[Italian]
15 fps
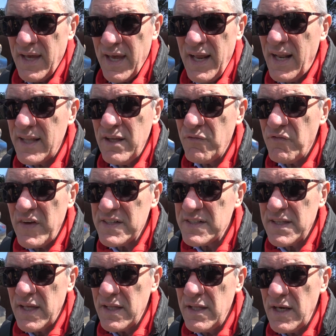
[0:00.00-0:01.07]
e la
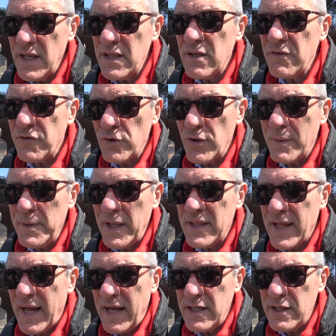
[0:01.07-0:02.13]
difesa dei diritti
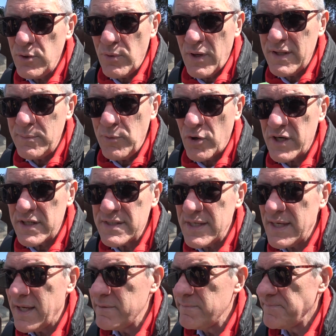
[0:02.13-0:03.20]
fondamentali di una
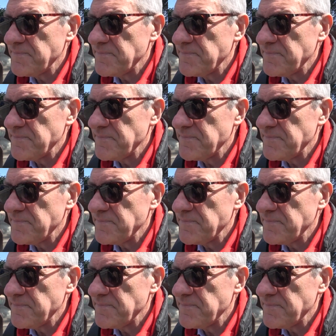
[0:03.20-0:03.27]
democrazia.